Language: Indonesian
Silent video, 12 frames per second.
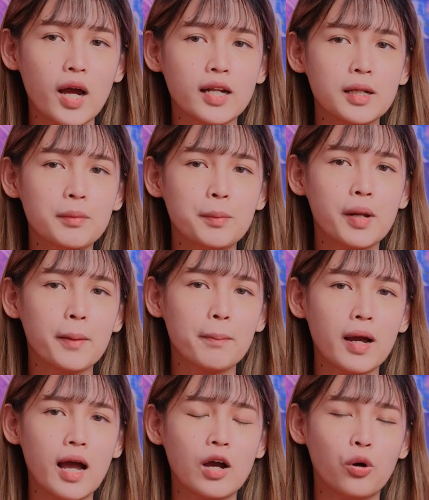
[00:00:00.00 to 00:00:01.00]
ada
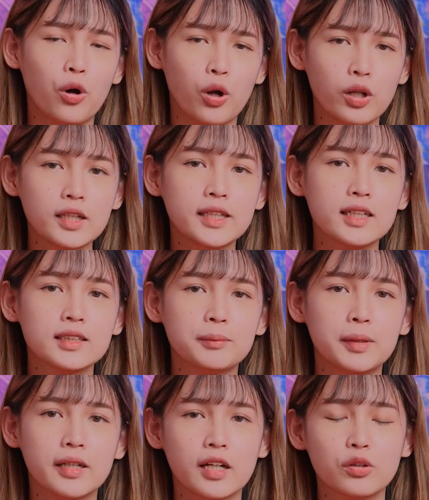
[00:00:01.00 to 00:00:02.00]
beberapa alkohol yang
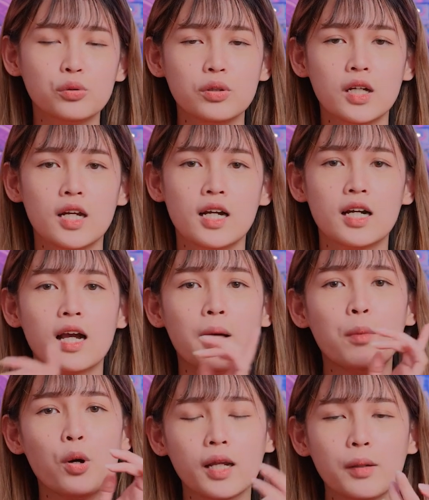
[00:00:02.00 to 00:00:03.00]
sebenarnya tuh nggak
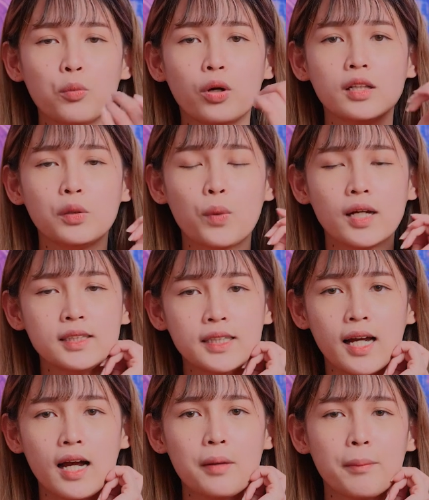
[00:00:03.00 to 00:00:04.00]
boleh buat di
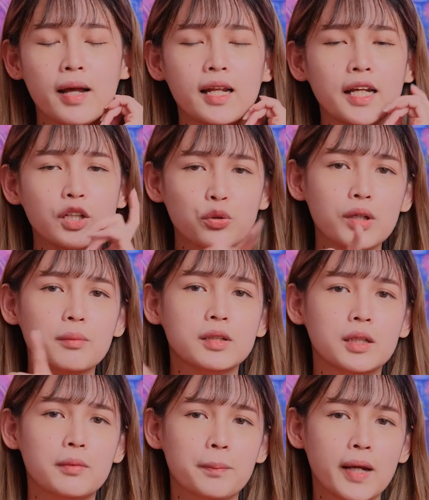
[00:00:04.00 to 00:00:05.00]
wajah, malah itu yang
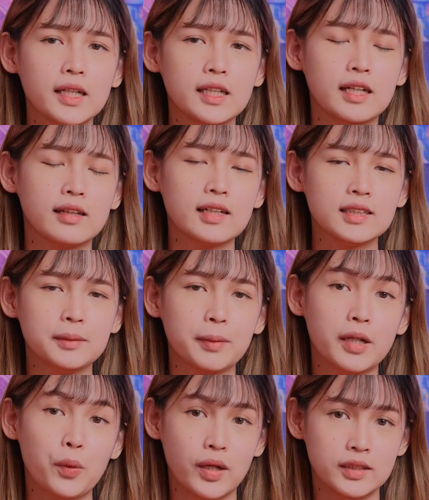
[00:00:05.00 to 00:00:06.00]
menyebabkan iritasi
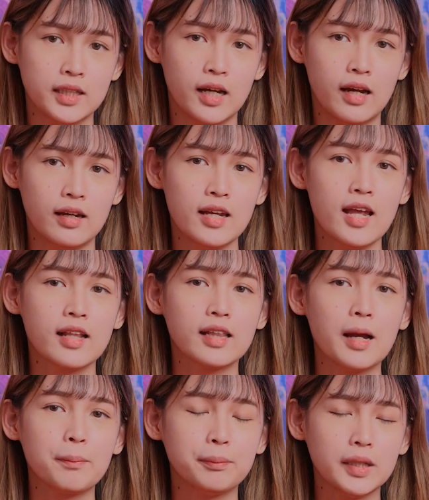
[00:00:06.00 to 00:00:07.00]
pada wajah.
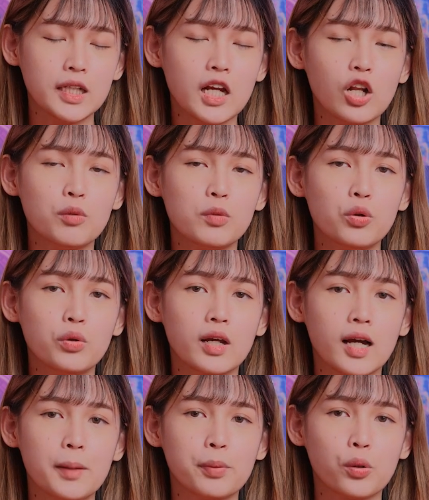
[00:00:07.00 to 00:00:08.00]
Tapi kalau
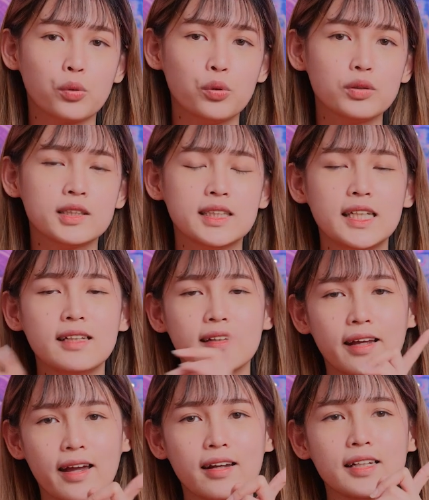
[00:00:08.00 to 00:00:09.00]
menggunakan produk
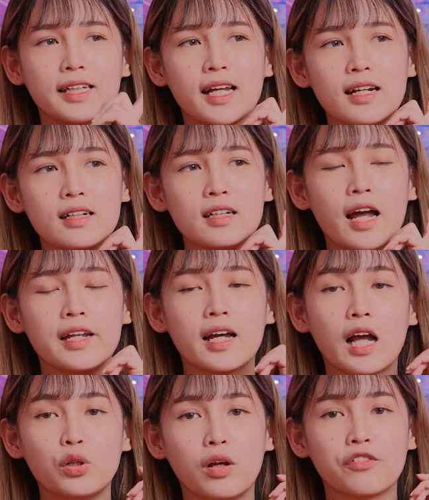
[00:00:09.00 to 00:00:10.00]
skincare yang ada
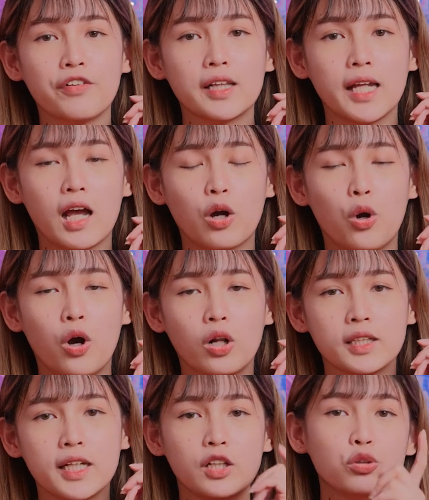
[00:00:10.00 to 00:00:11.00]
kandungan fatty
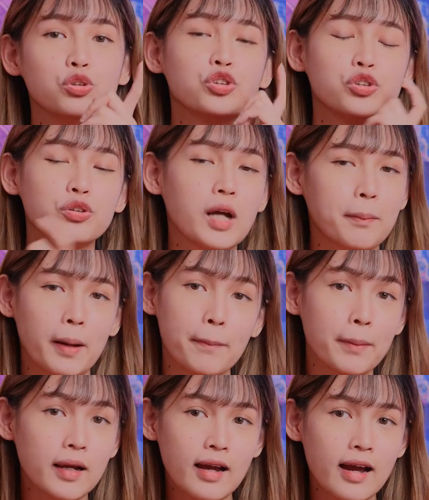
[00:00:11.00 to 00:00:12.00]
alkoholnya itu justru nggak
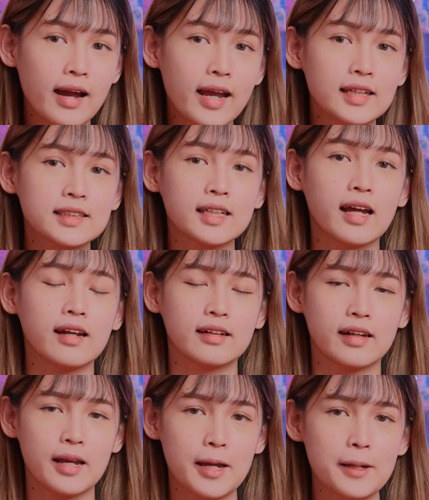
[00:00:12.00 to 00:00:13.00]
apa-apa guys,
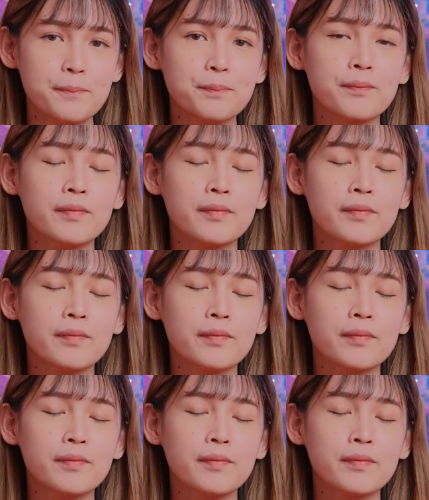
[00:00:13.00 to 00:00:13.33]
karena